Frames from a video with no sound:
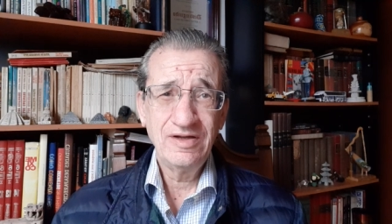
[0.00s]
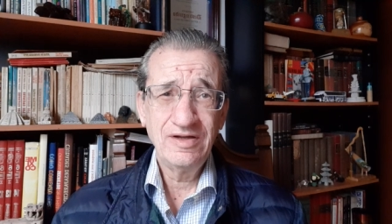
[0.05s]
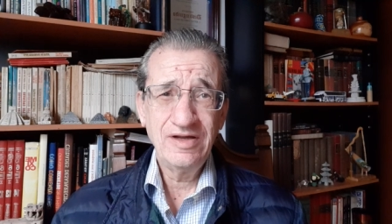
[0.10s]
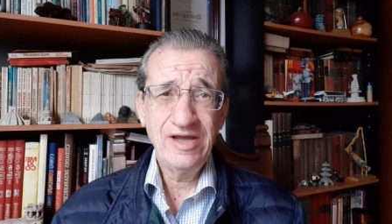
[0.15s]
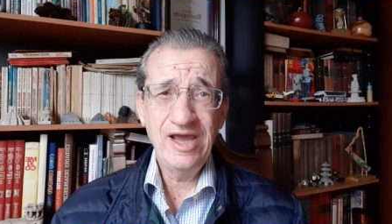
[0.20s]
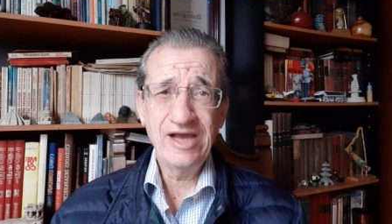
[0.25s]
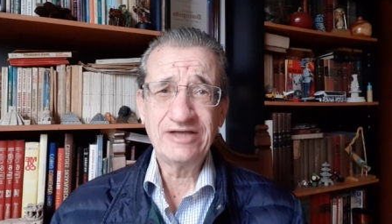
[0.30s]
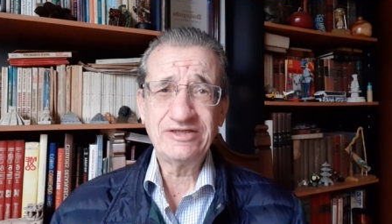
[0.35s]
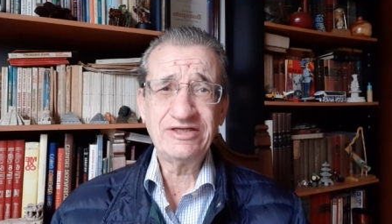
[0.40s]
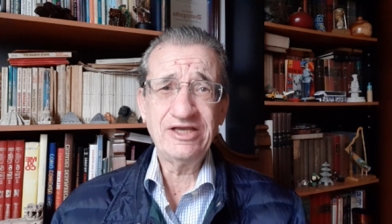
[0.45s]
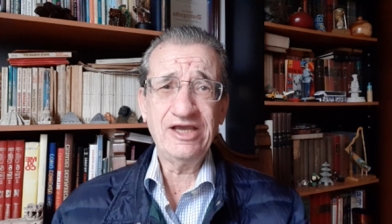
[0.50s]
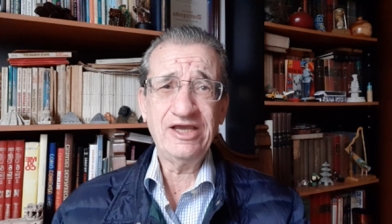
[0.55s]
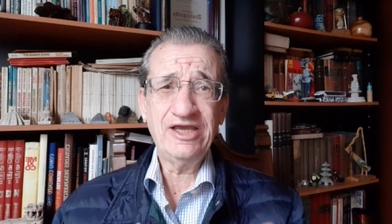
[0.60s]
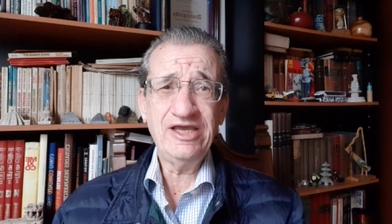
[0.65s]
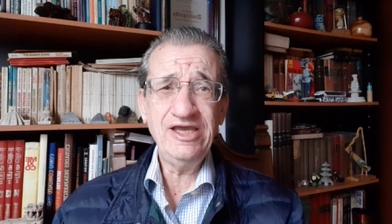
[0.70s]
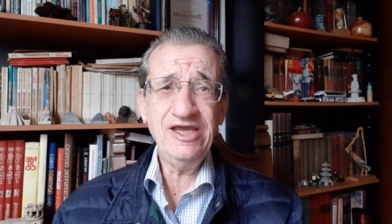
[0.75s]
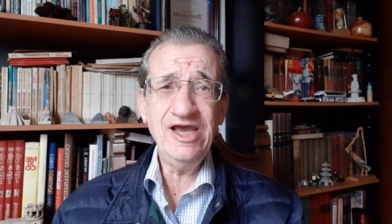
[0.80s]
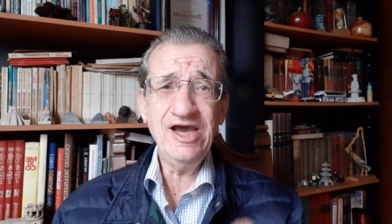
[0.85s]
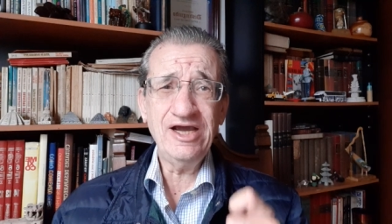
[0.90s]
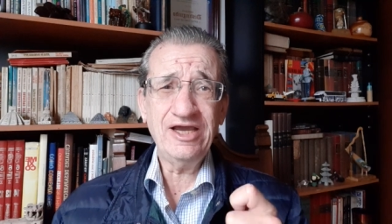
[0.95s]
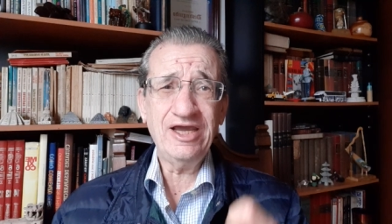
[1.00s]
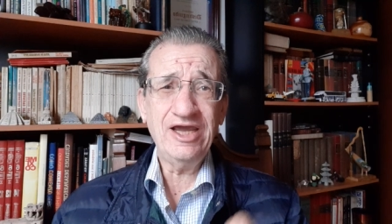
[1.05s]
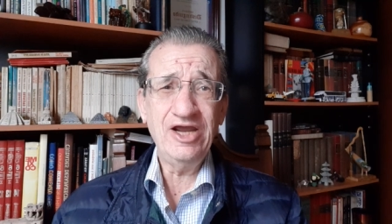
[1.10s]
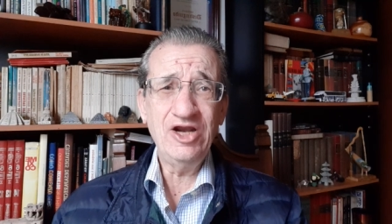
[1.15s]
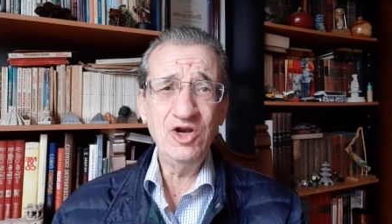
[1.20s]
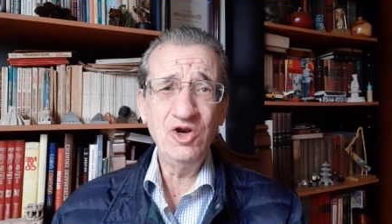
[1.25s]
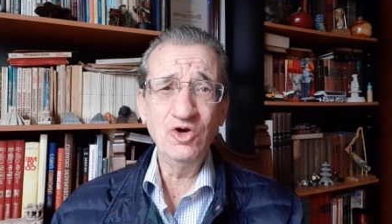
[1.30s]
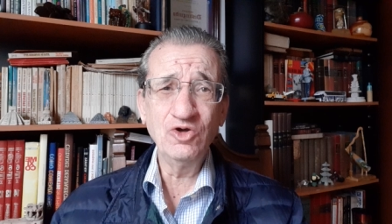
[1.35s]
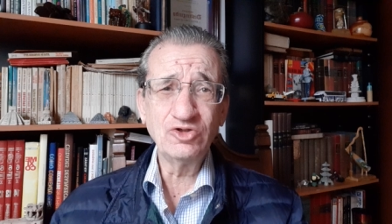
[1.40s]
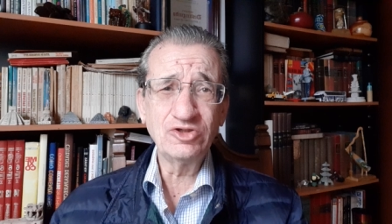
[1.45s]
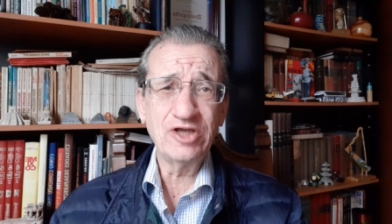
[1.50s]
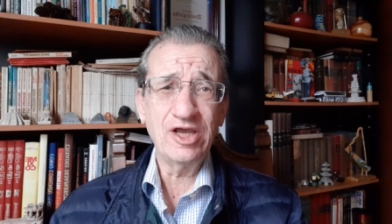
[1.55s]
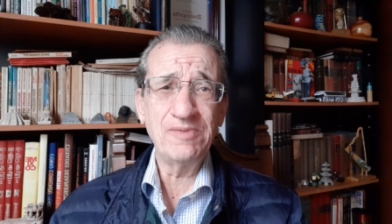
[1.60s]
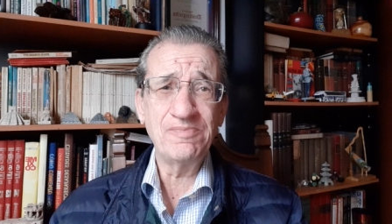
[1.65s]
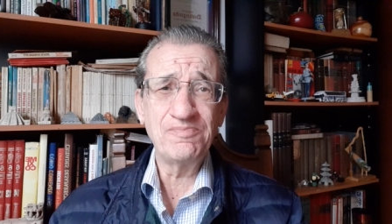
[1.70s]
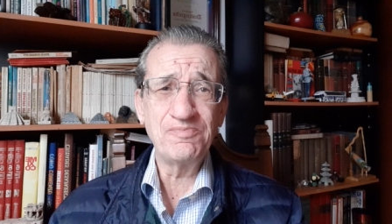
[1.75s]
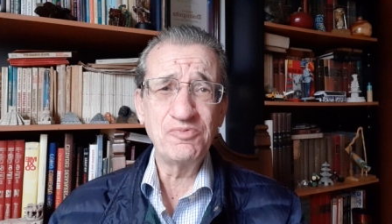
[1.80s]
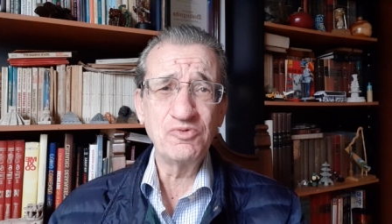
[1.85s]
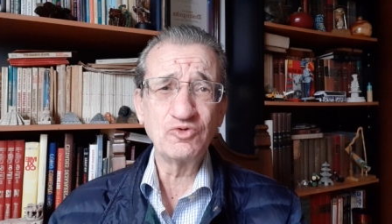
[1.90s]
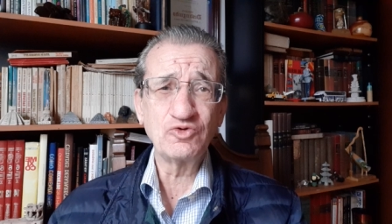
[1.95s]
exigía que no se
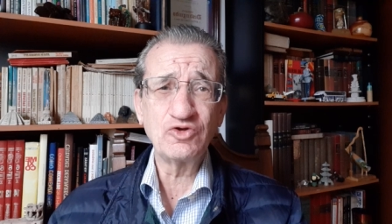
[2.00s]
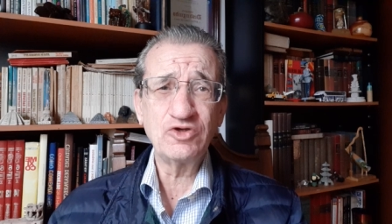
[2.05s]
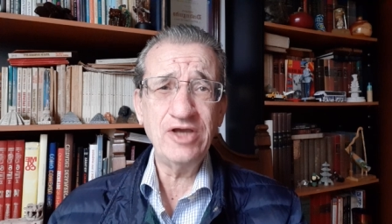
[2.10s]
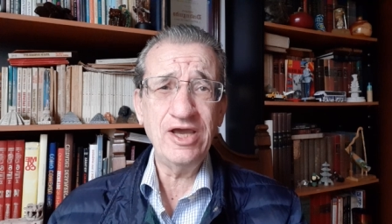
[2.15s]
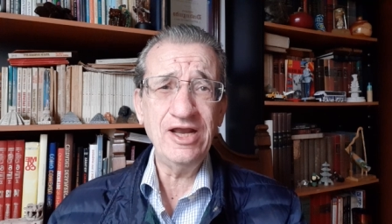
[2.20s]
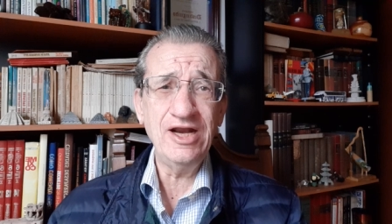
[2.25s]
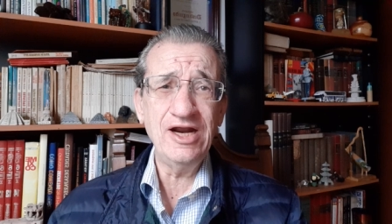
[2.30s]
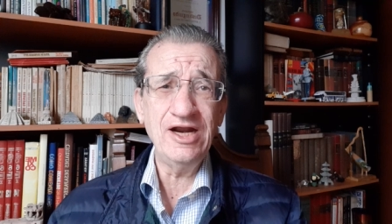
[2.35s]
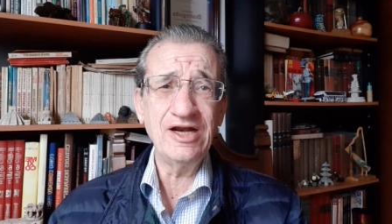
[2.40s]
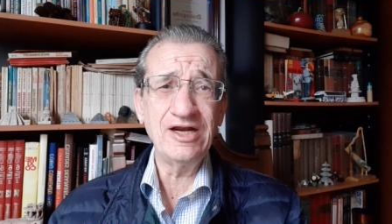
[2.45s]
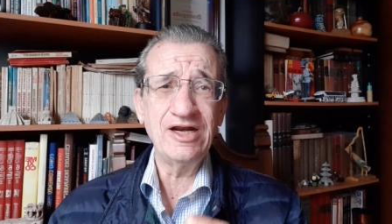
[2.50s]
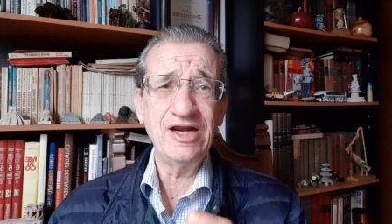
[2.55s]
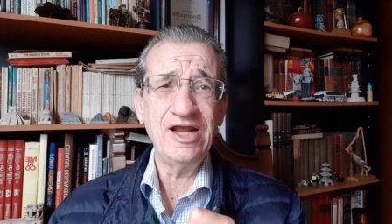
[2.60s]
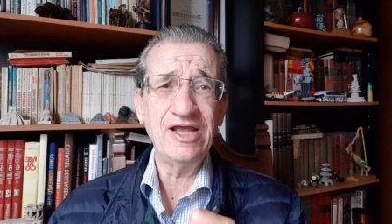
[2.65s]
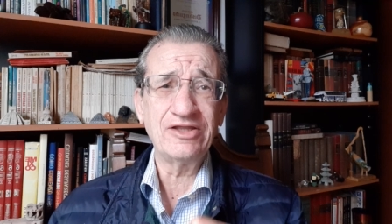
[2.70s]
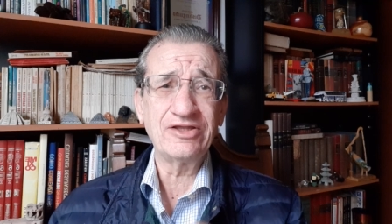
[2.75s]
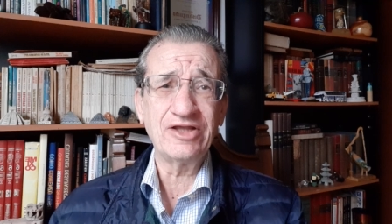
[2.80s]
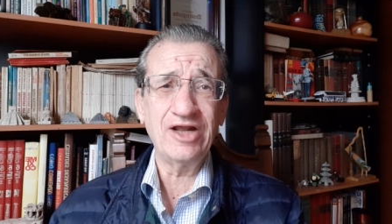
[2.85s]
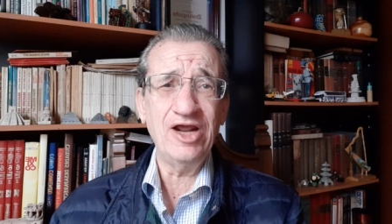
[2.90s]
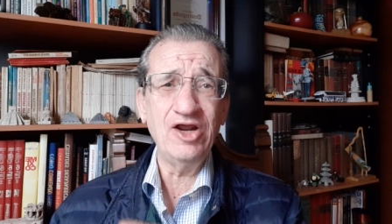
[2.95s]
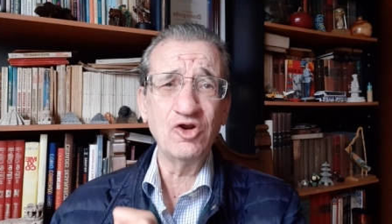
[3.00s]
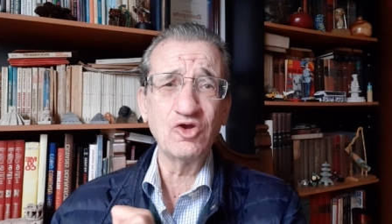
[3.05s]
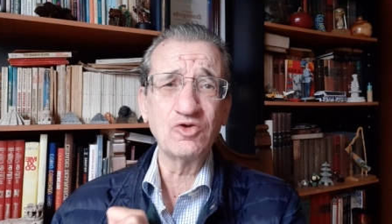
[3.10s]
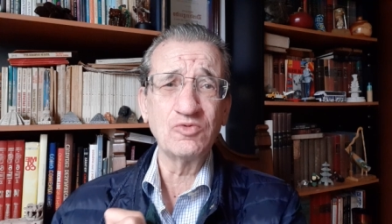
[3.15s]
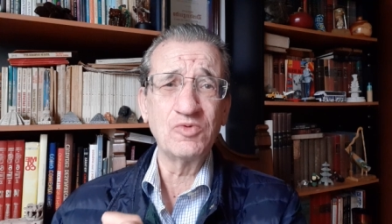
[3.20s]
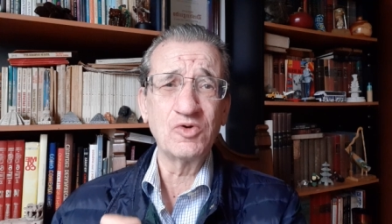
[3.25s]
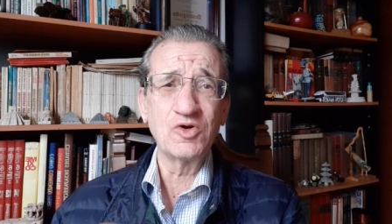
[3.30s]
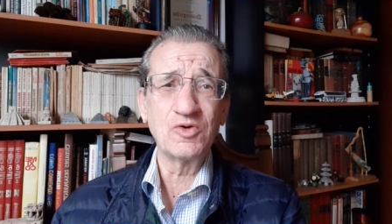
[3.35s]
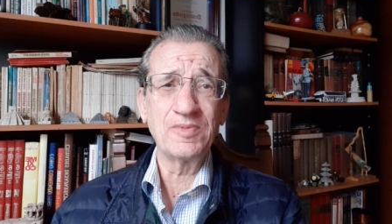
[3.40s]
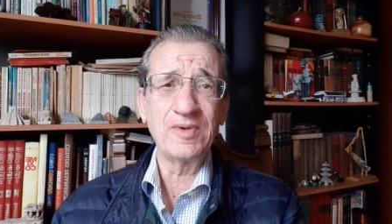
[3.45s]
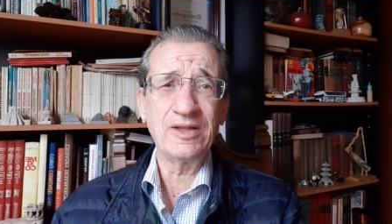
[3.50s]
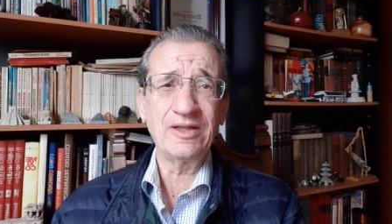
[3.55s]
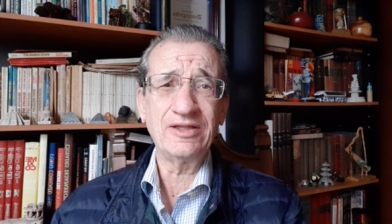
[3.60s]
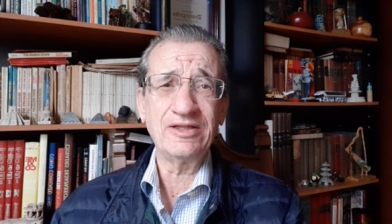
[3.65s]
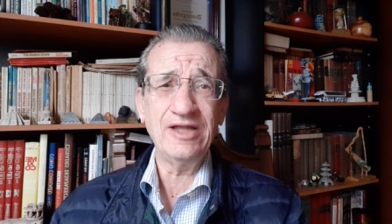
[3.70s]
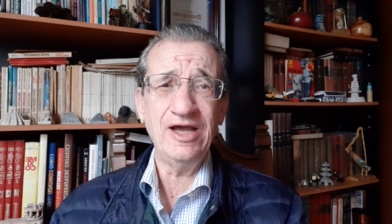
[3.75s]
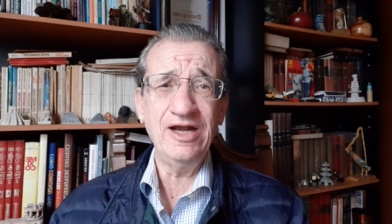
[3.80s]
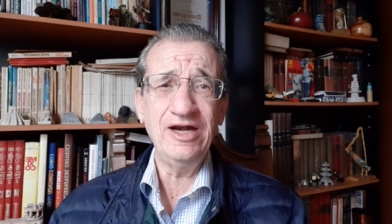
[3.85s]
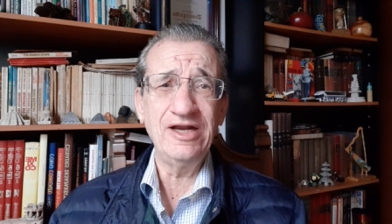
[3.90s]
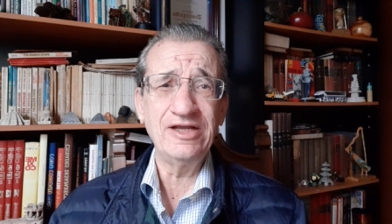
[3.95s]
pusieran letreros
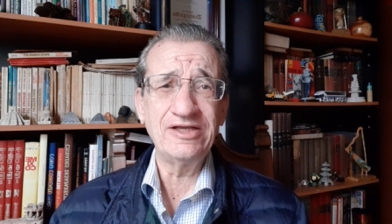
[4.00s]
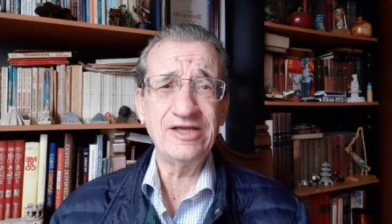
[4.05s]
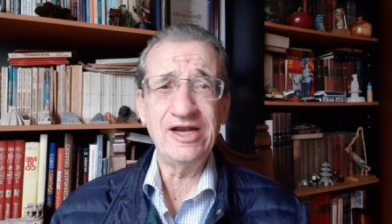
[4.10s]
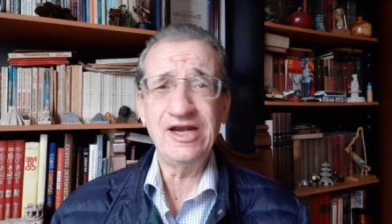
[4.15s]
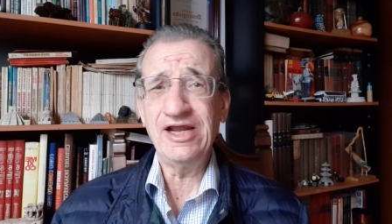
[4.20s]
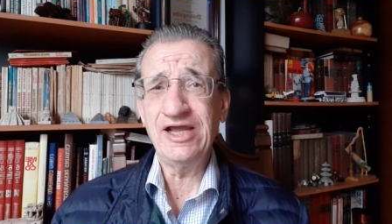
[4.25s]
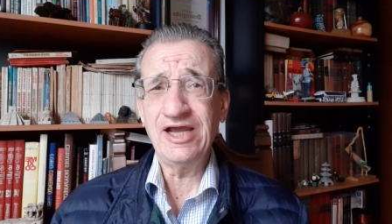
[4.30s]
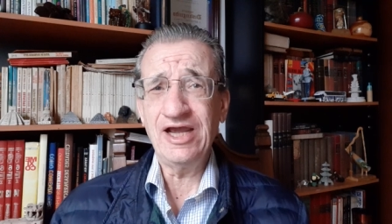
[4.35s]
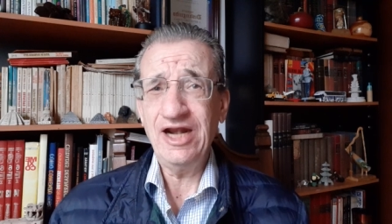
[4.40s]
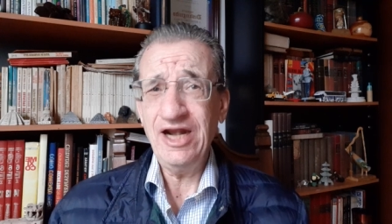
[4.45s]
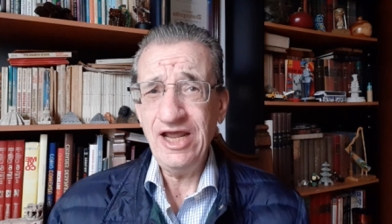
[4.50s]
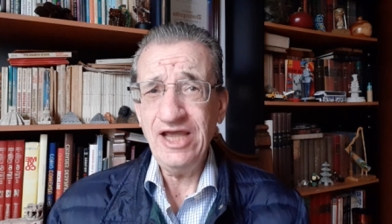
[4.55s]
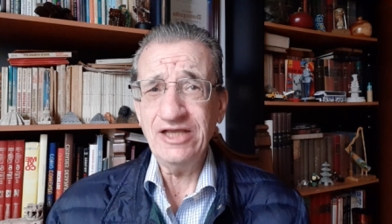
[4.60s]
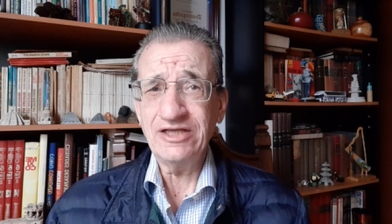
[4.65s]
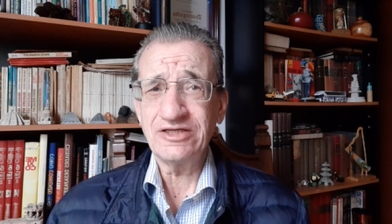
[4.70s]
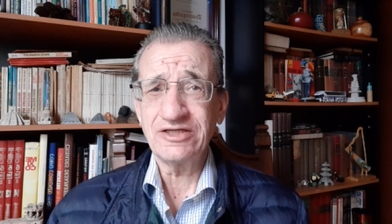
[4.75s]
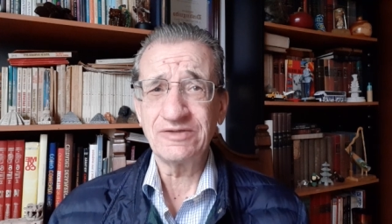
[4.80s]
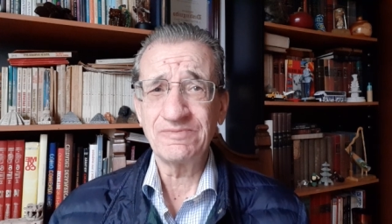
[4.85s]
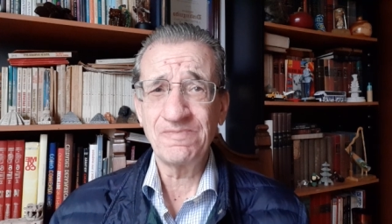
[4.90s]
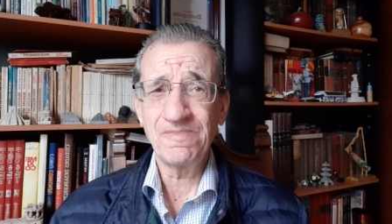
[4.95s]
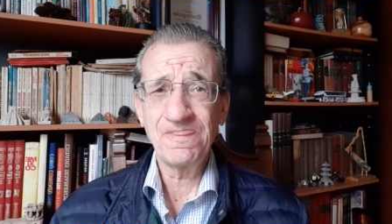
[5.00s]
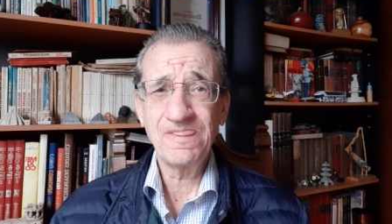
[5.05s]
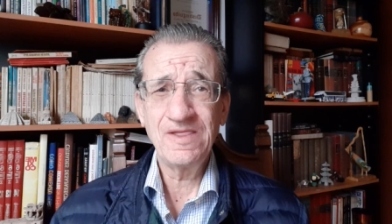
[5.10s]
monumentales en inglés